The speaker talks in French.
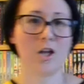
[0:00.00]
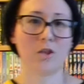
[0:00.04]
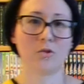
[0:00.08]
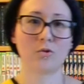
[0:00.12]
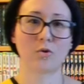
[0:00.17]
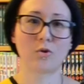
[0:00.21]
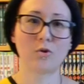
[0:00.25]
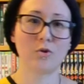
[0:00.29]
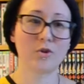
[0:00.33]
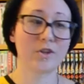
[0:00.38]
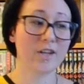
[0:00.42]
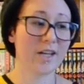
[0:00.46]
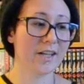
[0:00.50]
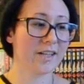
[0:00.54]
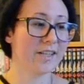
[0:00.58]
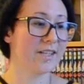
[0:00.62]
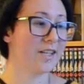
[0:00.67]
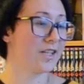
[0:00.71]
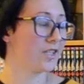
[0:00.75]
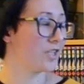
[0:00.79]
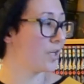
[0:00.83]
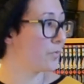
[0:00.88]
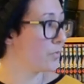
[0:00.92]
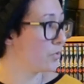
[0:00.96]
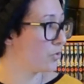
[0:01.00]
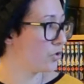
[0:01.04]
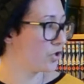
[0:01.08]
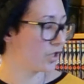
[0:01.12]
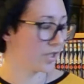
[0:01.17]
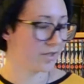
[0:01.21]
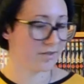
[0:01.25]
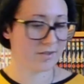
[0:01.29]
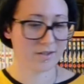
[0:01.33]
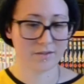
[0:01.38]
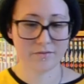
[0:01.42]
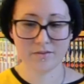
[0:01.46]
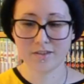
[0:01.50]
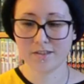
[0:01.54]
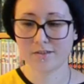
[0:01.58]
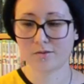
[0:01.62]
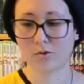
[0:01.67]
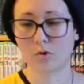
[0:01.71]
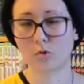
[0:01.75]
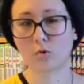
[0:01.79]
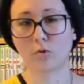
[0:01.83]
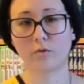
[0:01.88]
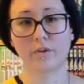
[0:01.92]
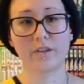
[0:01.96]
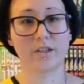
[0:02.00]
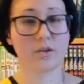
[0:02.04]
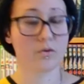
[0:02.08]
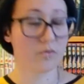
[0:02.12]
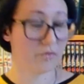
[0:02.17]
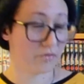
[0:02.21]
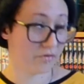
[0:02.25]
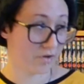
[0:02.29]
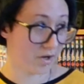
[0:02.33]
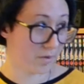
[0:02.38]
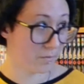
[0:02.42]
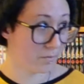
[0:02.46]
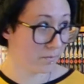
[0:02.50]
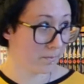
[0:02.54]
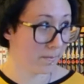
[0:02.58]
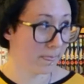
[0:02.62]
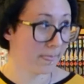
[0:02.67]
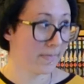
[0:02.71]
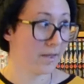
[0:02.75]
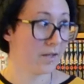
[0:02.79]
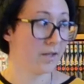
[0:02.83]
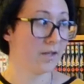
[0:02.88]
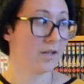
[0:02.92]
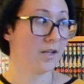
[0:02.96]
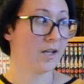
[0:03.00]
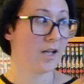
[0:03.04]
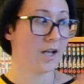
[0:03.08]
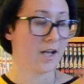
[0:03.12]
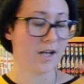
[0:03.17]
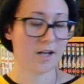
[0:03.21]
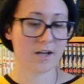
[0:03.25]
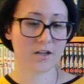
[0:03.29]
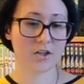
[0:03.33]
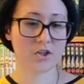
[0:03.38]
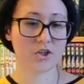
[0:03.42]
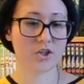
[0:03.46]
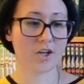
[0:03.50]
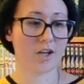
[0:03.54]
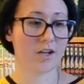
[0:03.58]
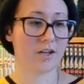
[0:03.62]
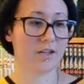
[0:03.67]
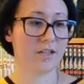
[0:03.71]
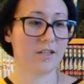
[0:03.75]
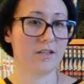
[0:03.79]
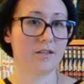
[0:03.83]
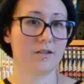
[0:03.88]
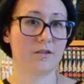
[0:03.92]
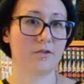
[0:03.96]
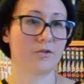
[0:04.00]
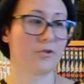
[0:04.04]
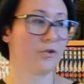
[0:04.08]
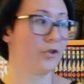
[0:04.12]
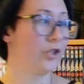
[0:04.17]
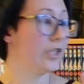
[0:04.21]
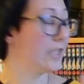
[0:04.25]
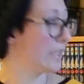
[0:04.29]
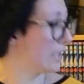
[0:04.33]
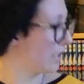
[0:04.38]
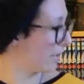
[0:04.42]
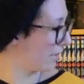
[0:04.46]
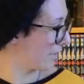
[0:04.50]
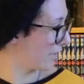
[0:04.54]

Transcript: Donc le gars qui a jamais eu de chat de sa vie se retrouve avec une femme, un chat euh, Hitler